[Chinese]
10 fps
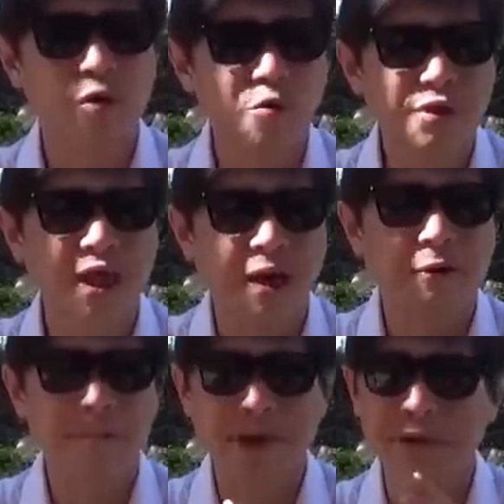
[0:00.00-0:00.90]
攻击海
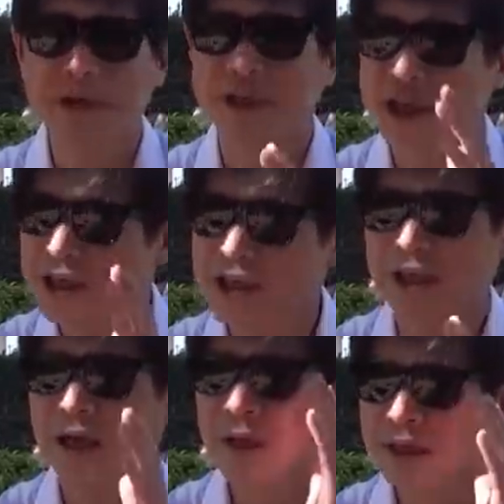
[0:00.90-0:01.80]
外民营人士
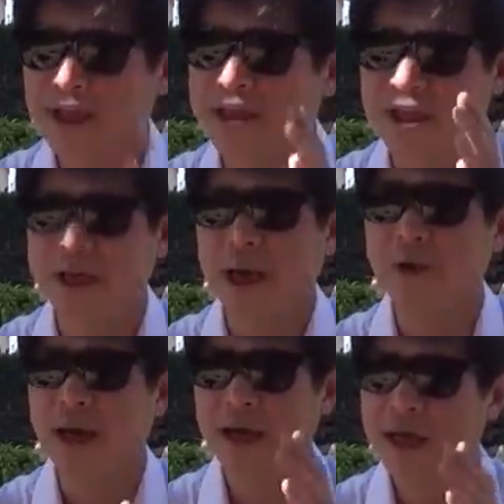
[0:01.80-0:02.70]
的这些言
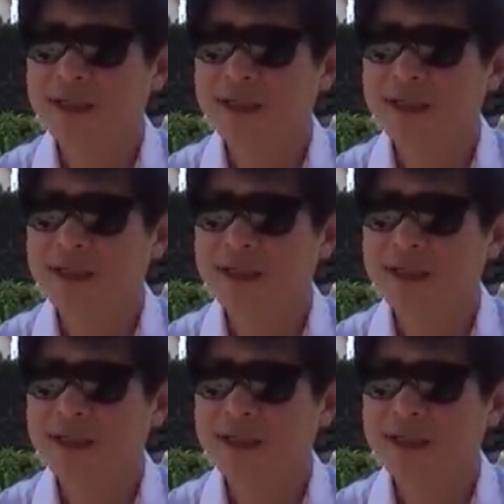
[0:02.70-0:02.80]
论，